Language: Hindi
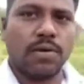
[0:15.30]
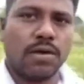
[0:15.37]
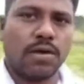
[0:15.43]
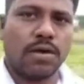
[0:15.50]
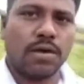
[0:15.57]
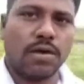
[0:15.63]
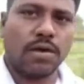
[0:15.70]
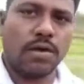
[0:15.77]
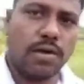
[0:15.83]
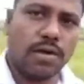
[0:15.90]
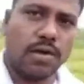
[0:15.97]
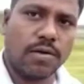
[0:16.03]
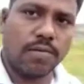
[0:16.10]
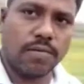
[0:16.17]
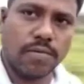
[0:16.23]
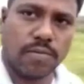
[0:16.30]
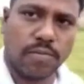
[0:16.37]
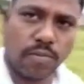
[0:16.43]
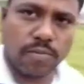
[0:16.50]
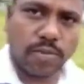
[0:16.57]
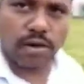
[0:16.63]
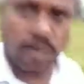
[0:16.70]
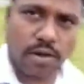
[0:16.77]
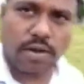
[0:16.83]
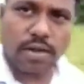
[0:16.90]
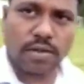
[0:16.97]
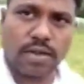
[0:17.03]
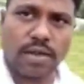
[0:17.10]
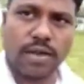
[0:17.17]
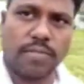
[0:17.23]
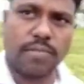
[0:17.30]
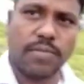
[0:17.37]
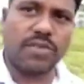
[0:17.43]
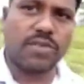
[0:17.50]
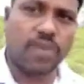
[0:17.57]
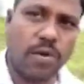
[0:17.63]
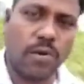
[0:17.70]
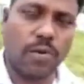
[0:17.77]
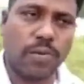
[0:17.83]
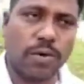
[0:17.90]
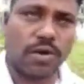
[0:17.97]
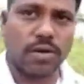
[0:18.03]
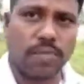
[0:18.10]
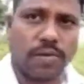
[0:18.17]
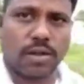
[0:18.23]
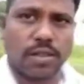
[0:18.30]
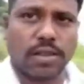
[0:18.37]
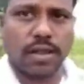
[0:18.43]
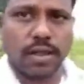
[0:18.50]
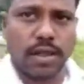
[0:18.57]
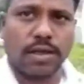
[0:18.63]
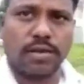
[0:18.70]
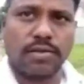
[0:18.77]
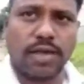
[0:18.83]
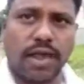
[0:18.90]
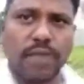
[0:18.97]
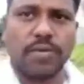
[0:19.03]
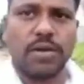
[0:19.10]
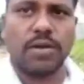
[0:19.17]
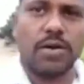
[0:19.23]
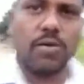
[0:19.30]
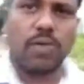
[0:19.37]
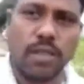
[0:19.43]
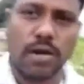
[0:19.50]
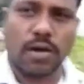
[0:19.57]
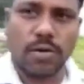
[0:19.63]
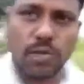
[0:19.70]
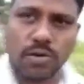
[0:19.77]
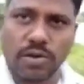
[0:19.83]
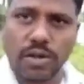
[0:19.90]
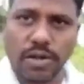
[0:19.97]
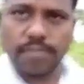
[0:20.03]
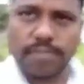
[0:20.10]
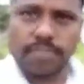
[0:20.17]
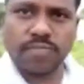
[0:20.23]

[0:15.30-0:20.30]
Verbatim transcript: ये पंद्रह से बीस किलोमीटर पड़ता है साई मंदिर वर्धा रोड से